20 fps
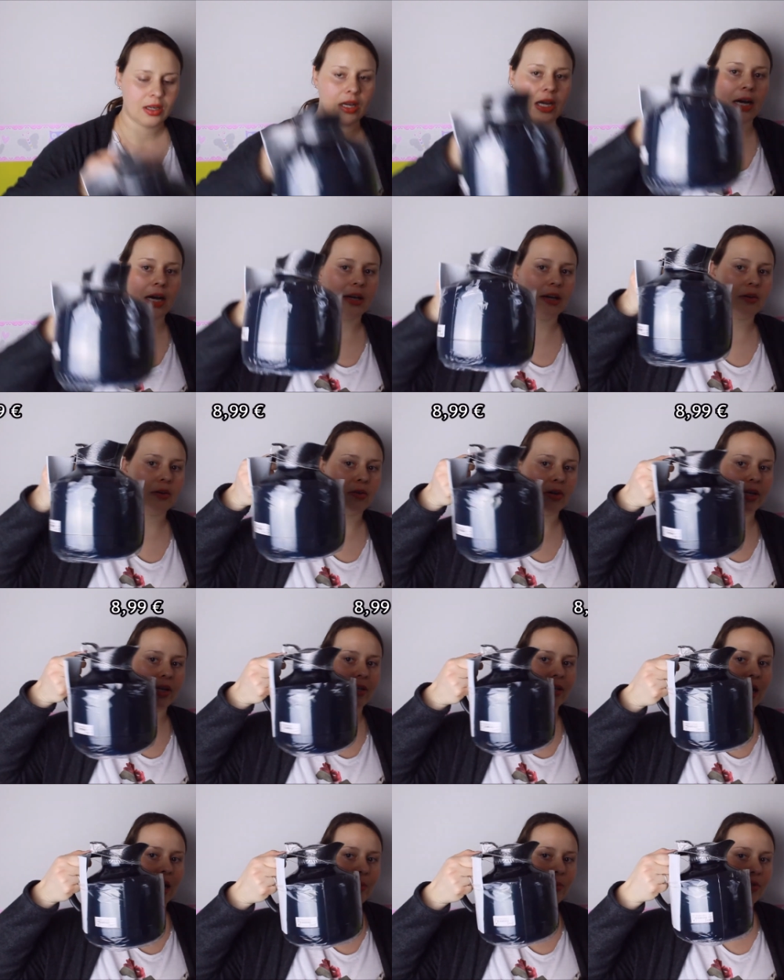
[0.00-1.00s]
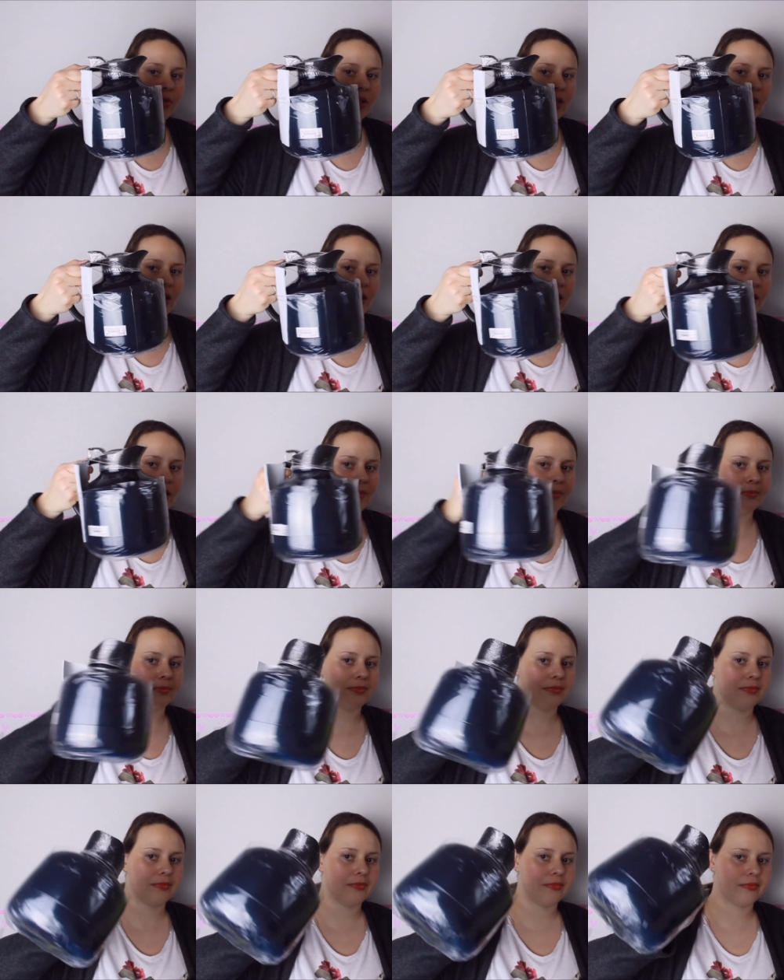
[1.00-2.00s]
Eine neue Thermoskanne,
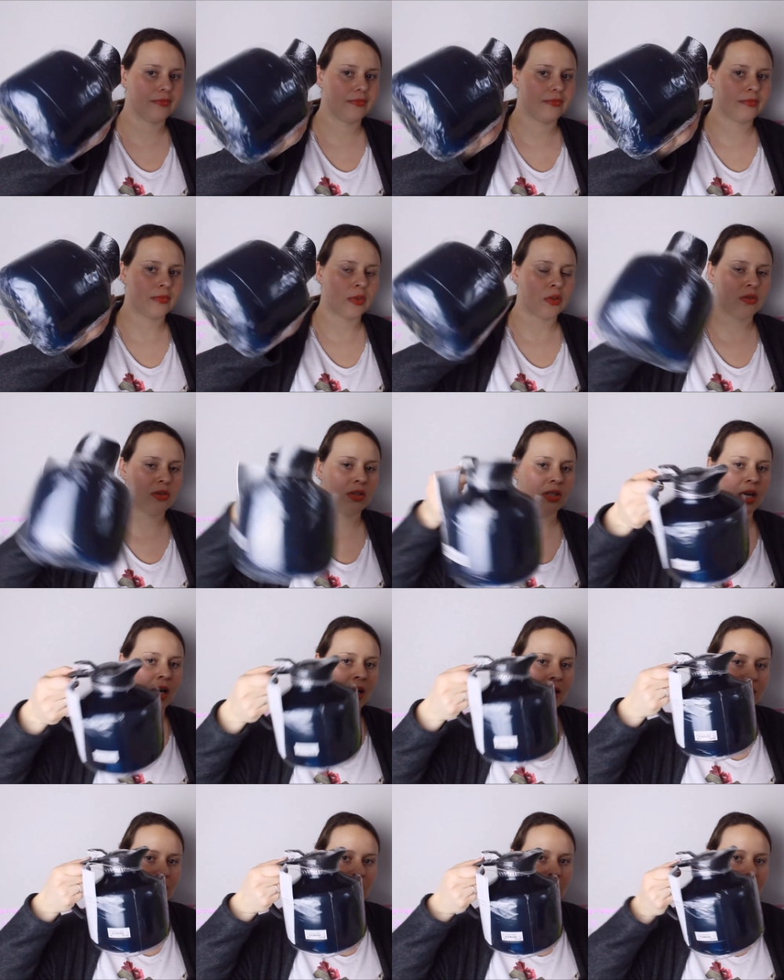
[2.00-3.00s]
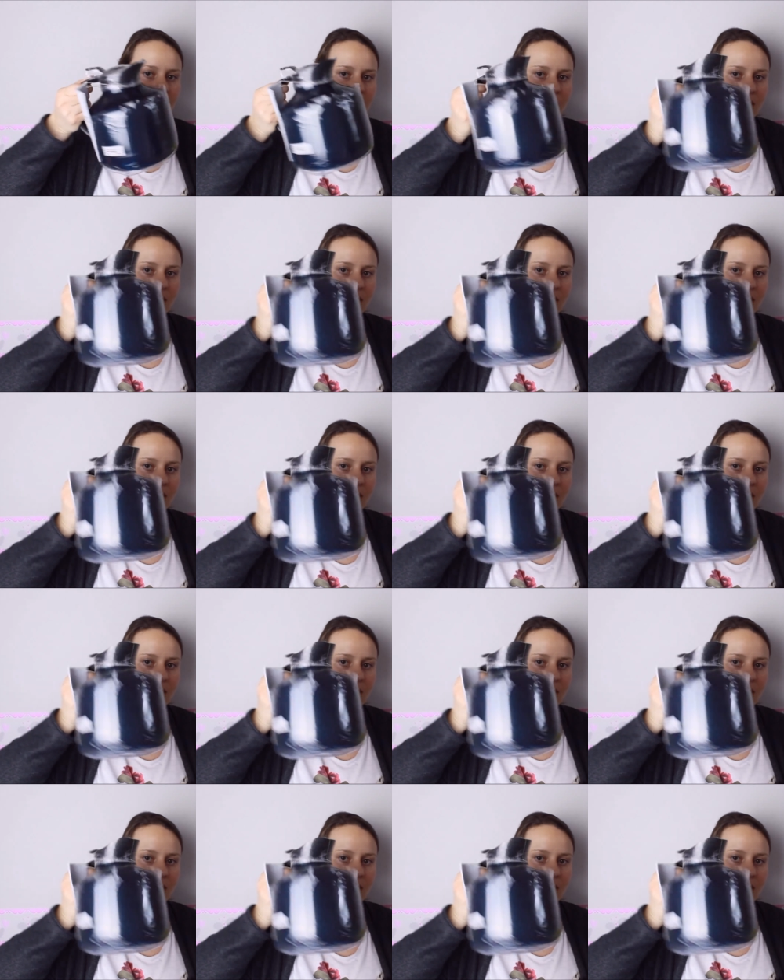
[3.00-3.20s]
weil unsere andere ist